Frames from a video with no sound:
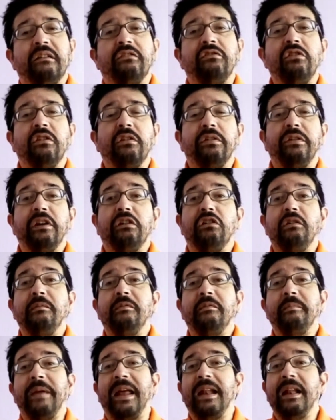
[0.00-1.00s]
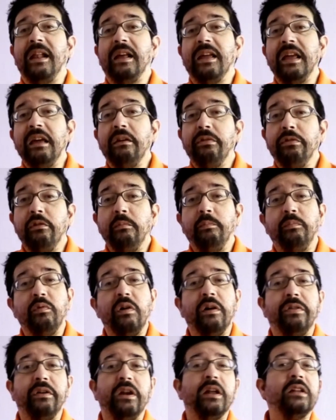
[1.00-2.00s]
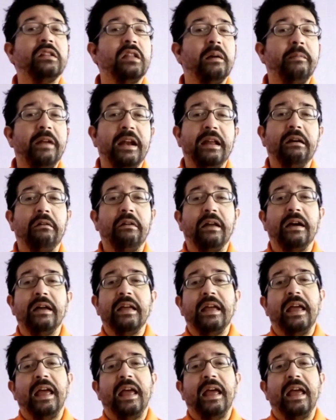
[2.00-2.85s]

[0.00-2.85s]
yo no sé cómo Mel Gibson pudo hacer esta película.